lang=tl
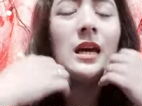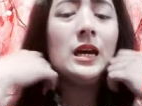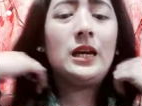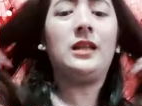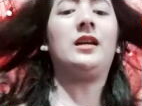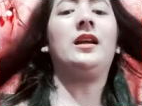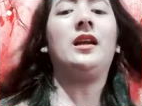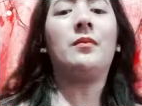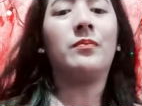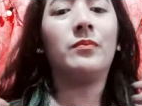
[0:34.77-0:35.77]
hindi ka na
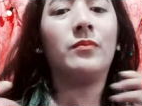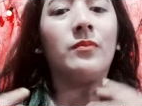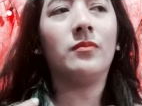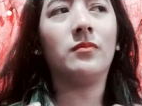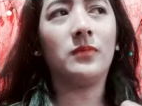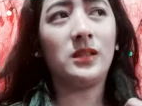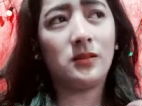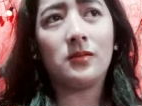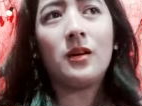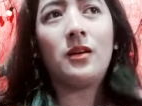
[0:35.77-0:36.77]
mas
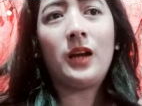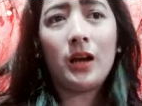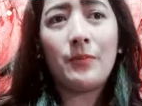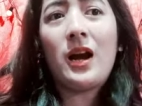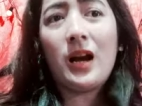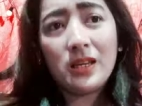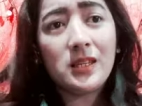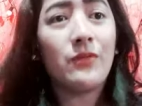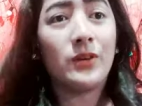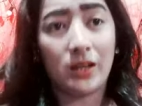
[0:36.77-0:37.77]
naka, makakasave
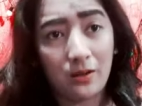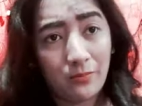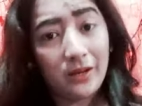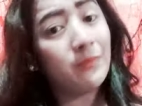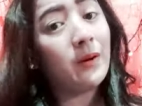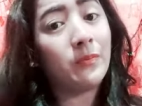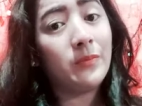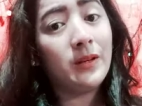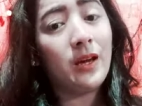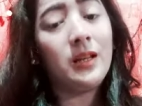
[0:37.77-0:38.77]
ka naman pag eh,
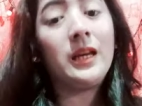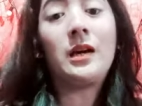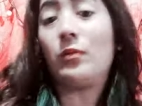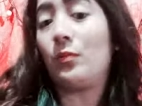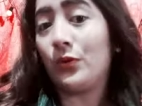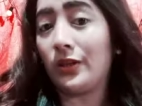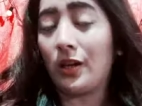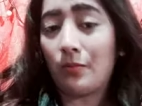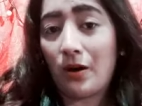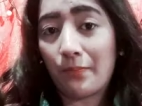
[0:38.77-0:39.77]
hindi ka pupunta ng
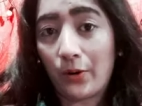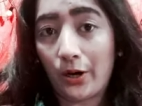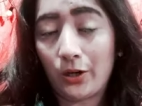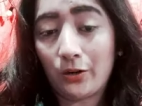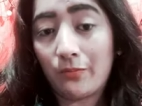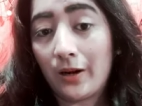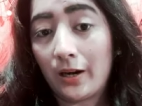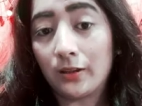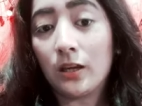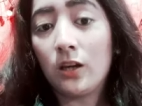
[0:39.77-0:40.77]
mga parlor but
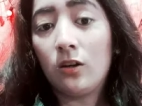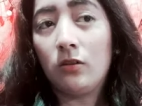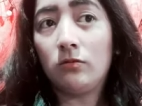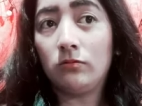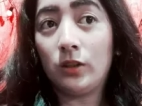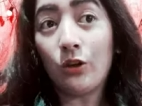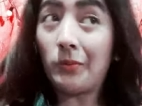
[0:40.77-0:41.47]
hindi ko naman